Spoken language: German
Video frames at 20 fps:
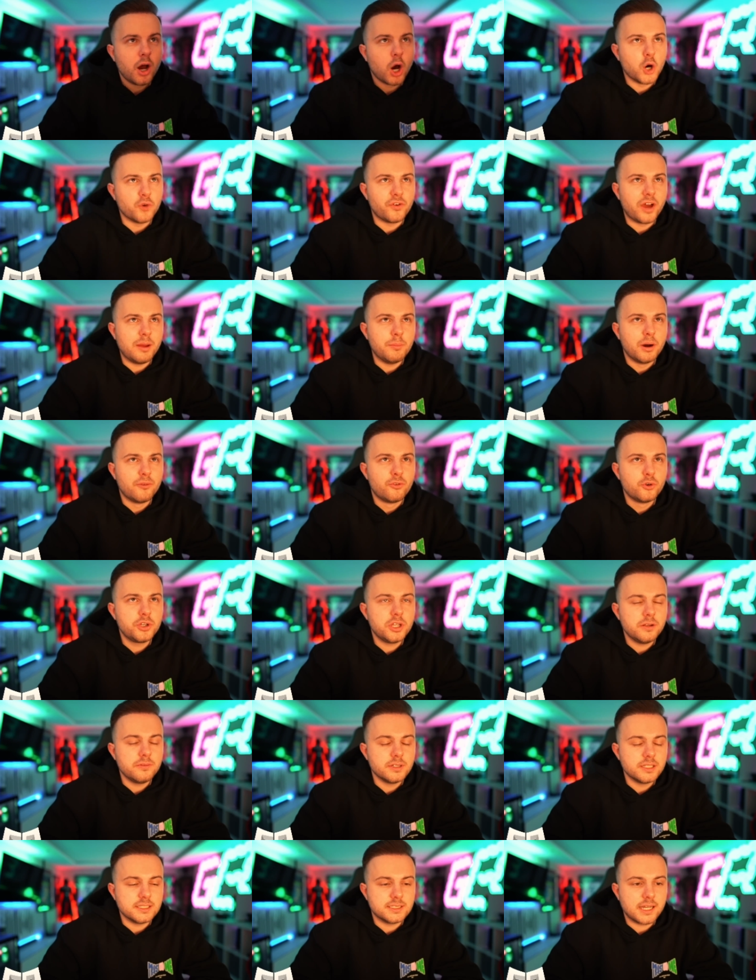Auf einmal wurde
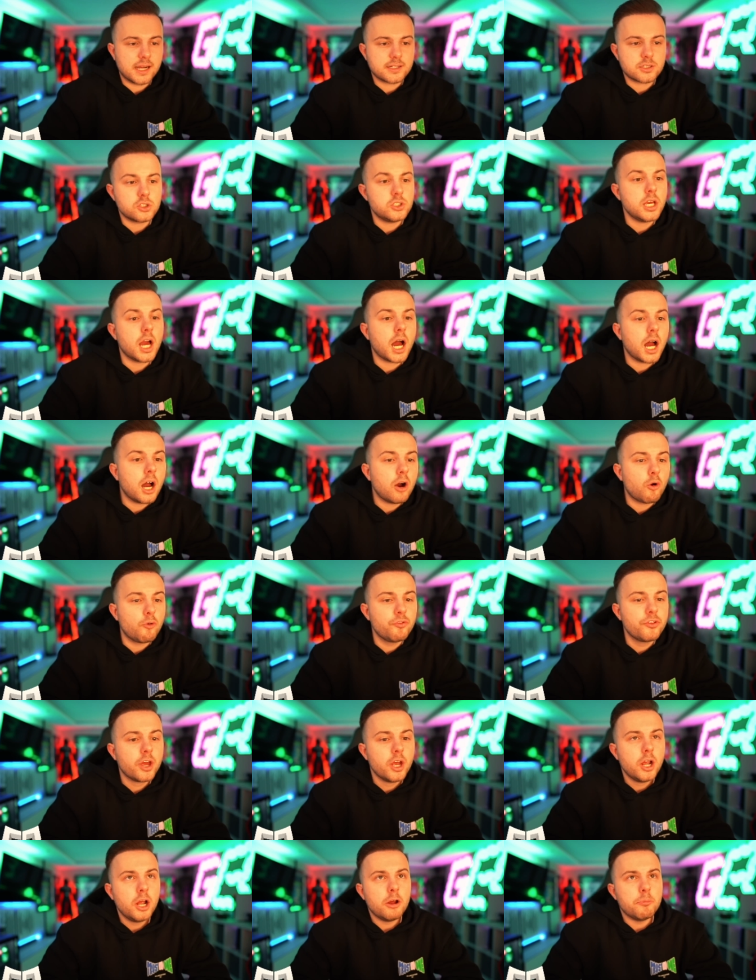irgendwie gesagt, ja, und
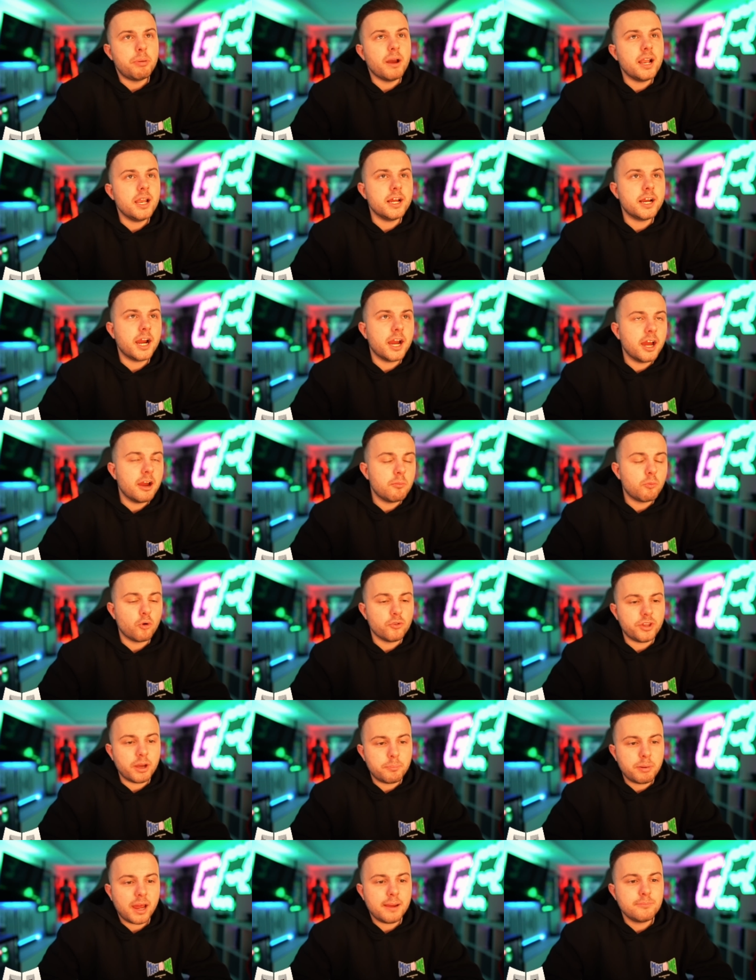Bellingham, und
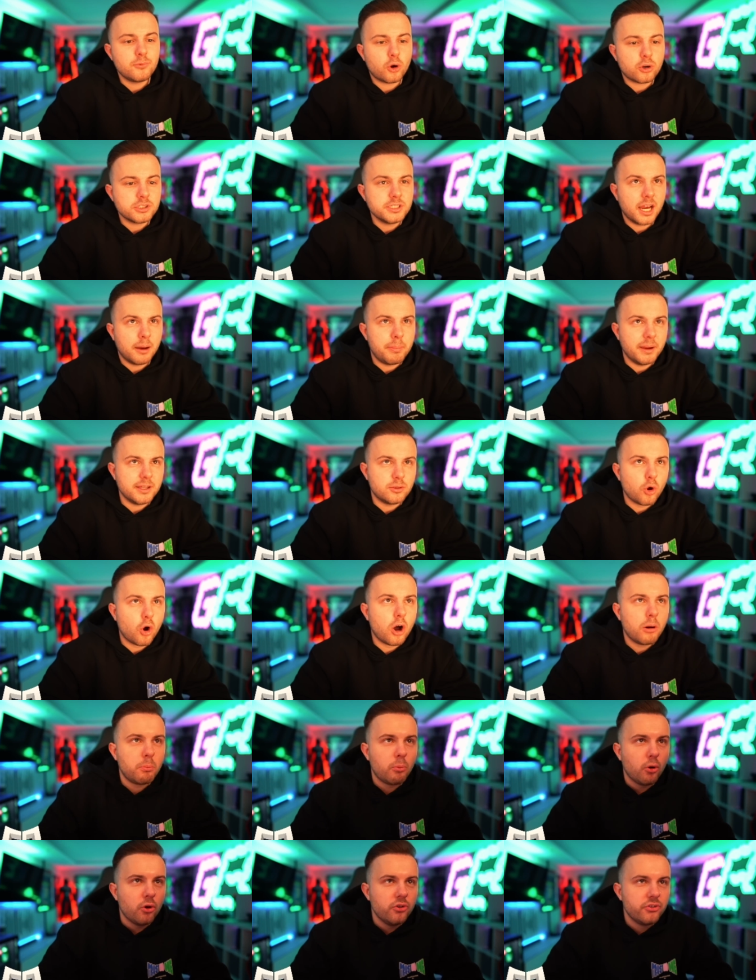der bleibt noch ein Jahr bei
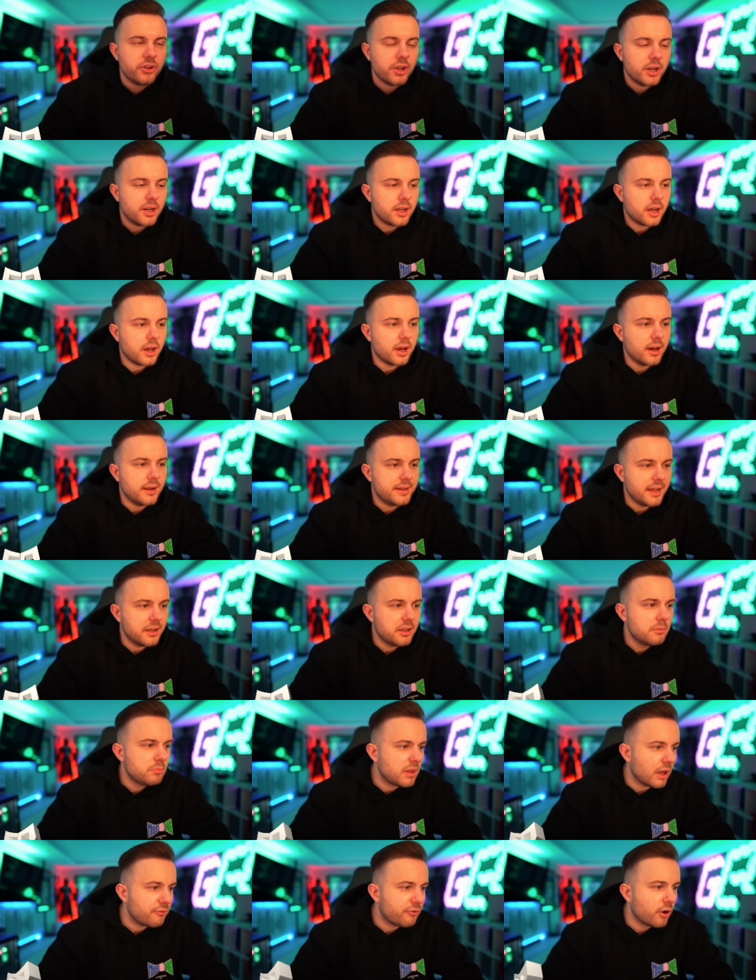Dortmund, äh, der
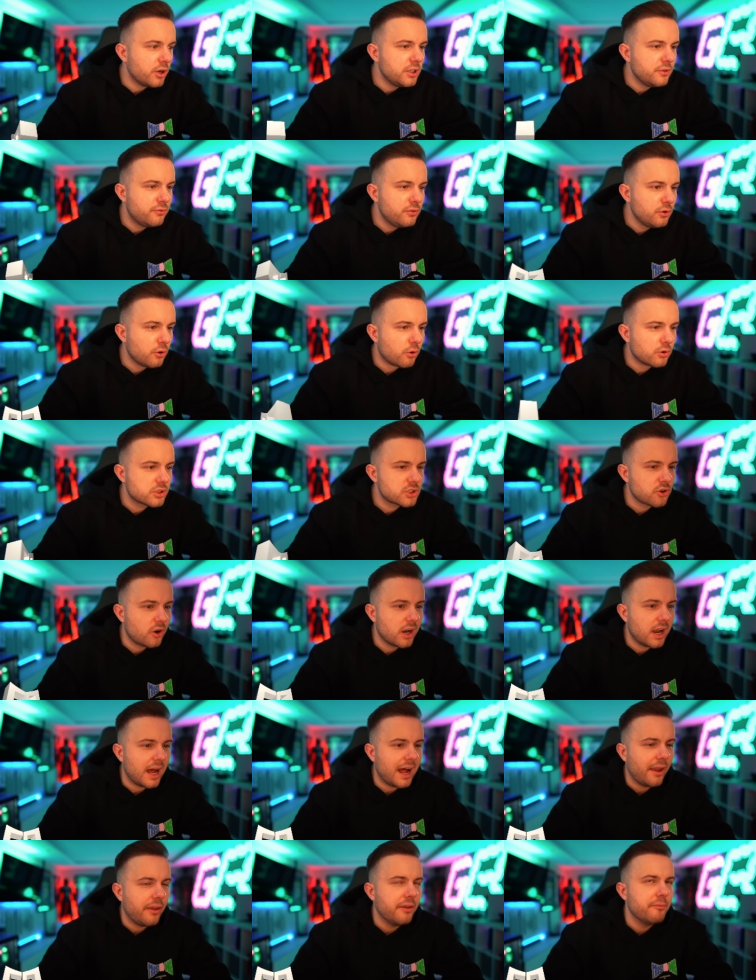nimmt da voll die
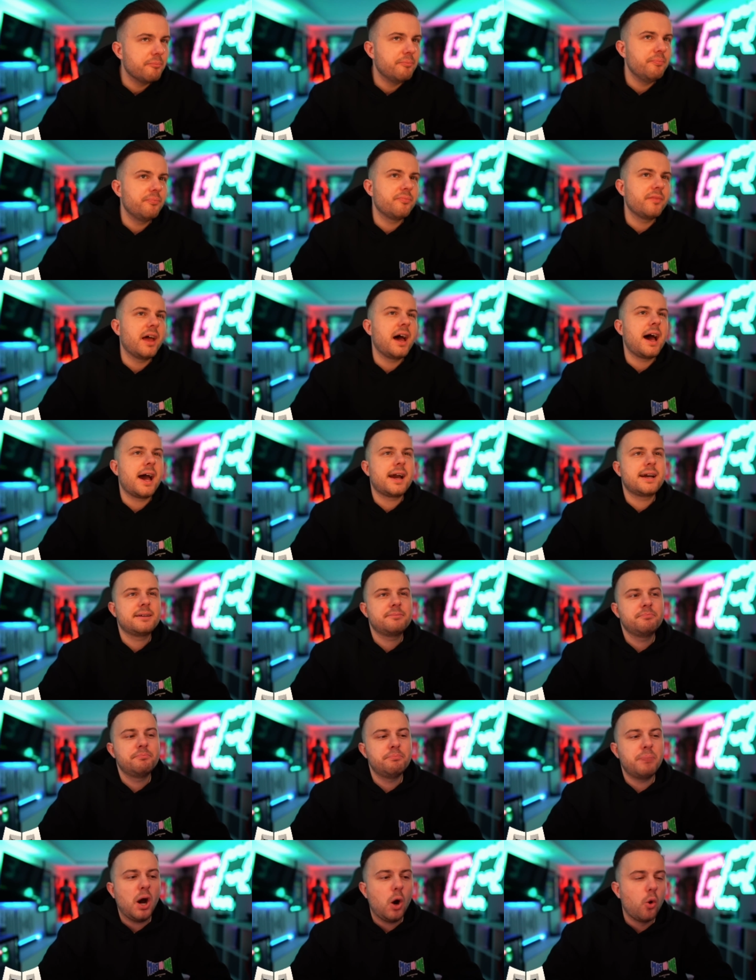Führungsrolle an. Ach,
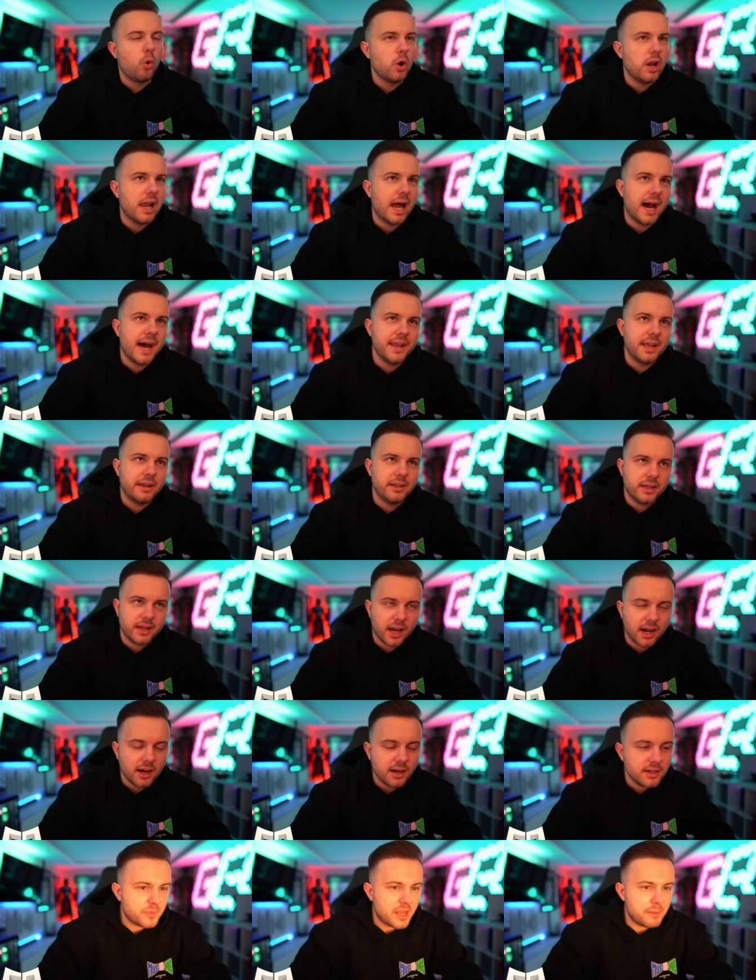Paulaner,
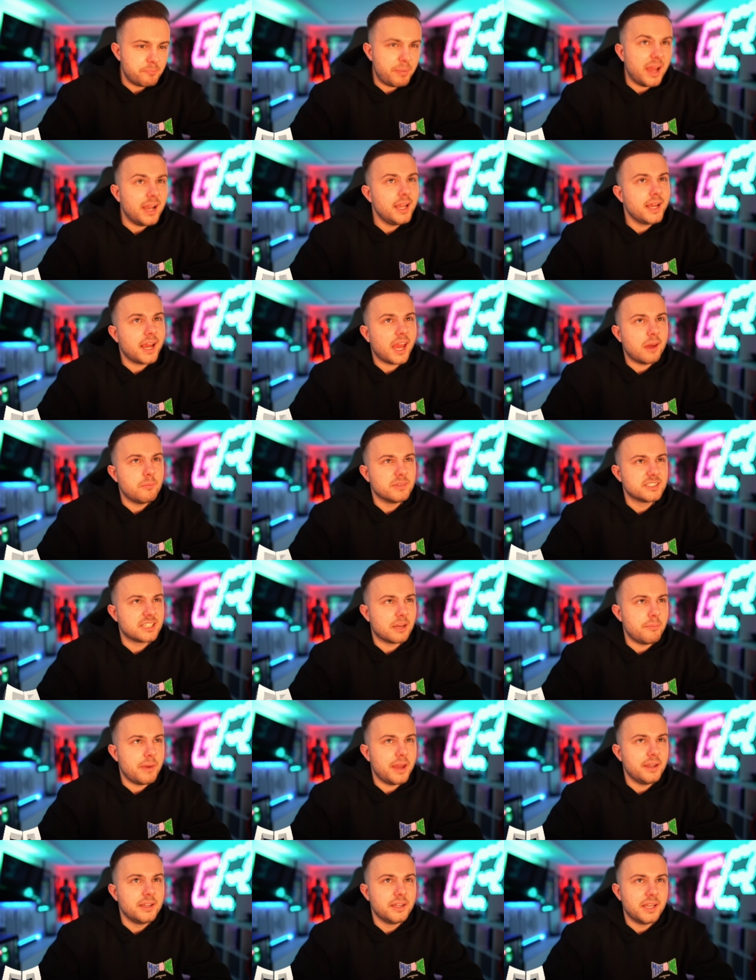Digga. Bellingham ist am
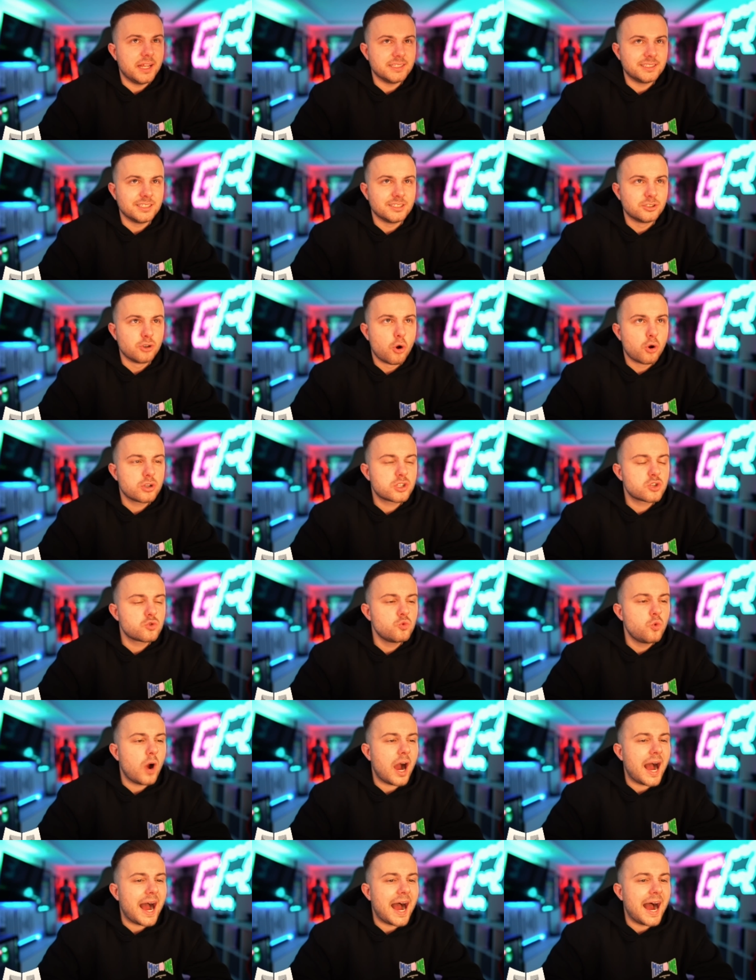Ende der Saison
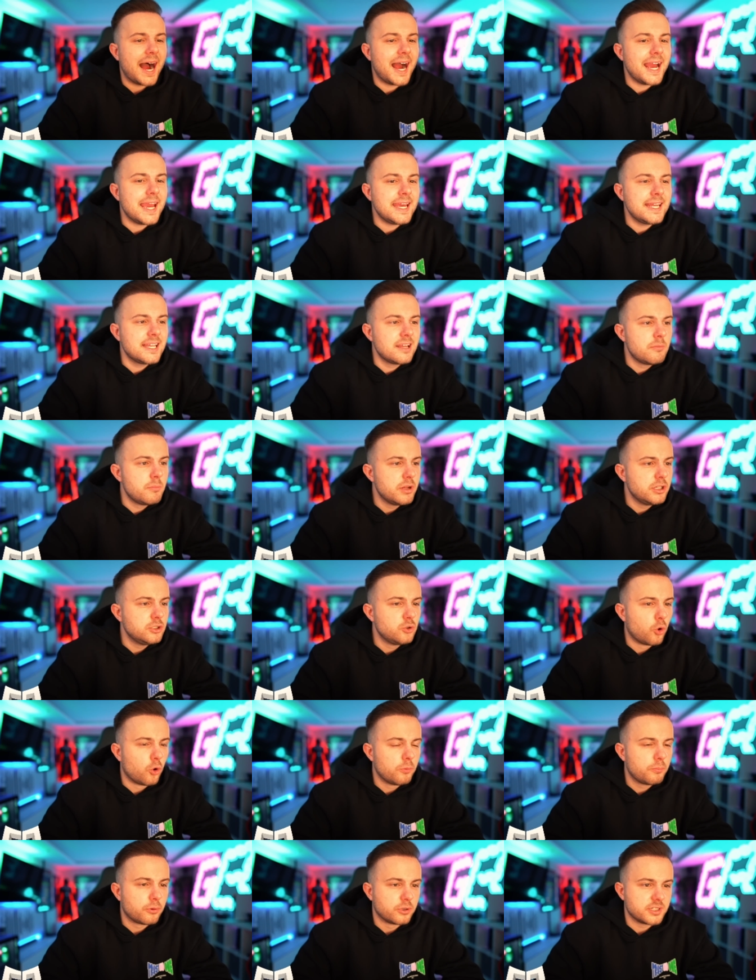zu eine
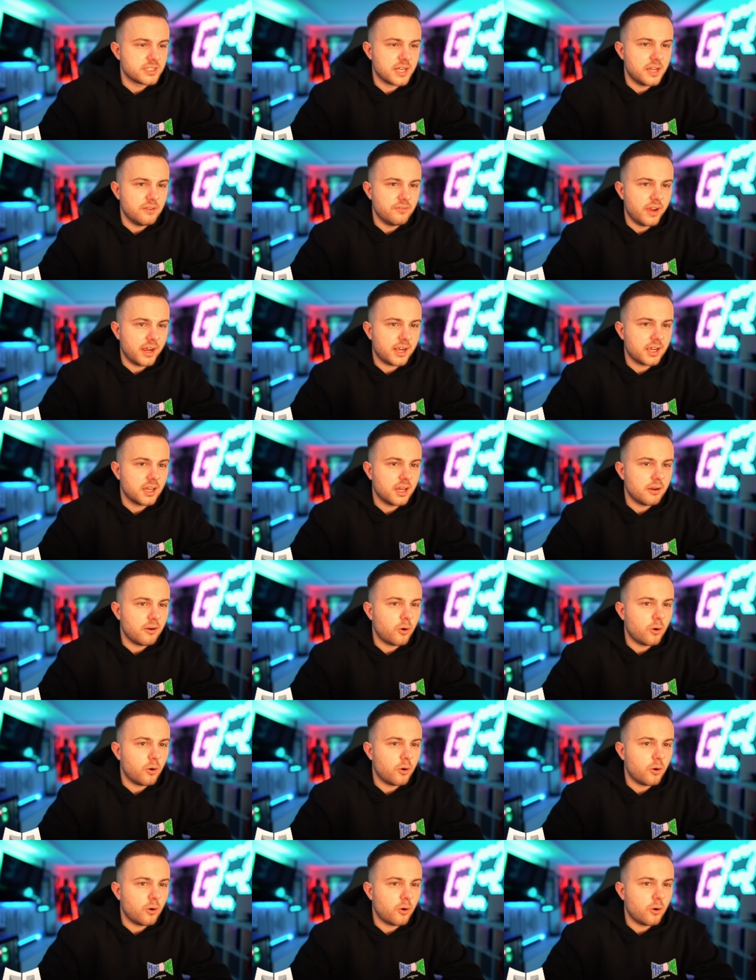Million Prozent weg.